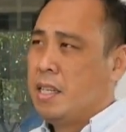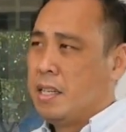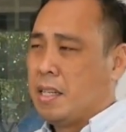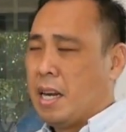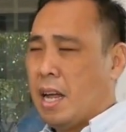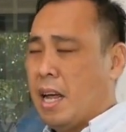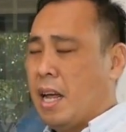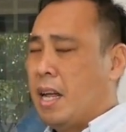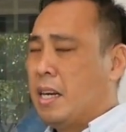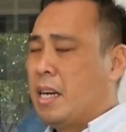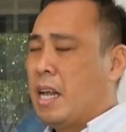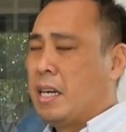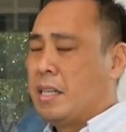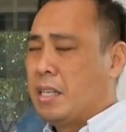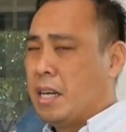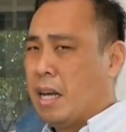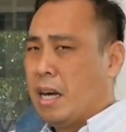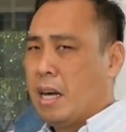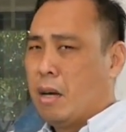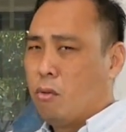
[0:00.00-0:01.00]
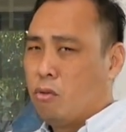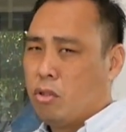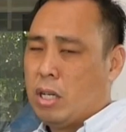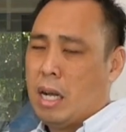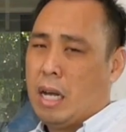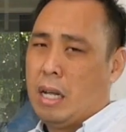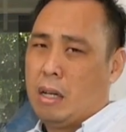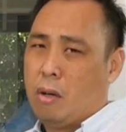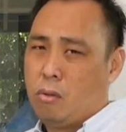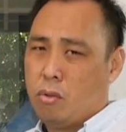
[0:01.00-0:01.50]
dan ada
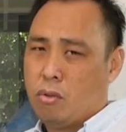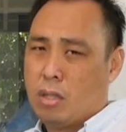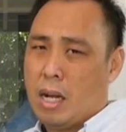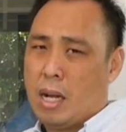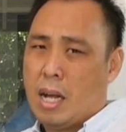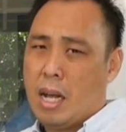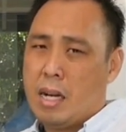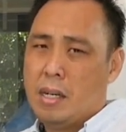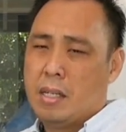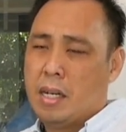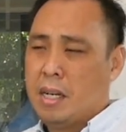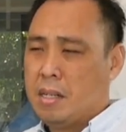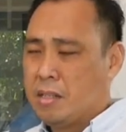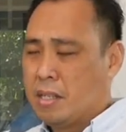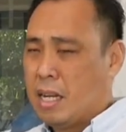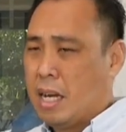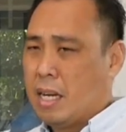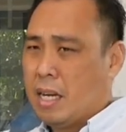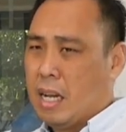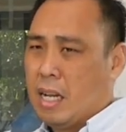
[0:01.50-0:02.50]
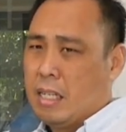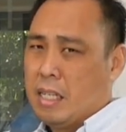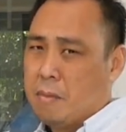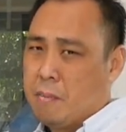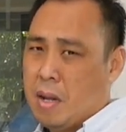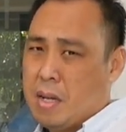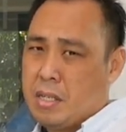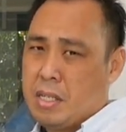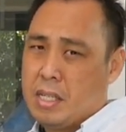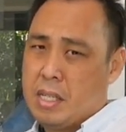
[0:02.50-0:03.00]
kerusakan-kerusakan dan sekarang ini
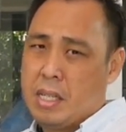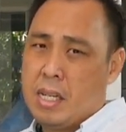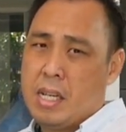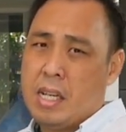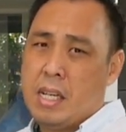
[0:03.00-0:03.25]
masih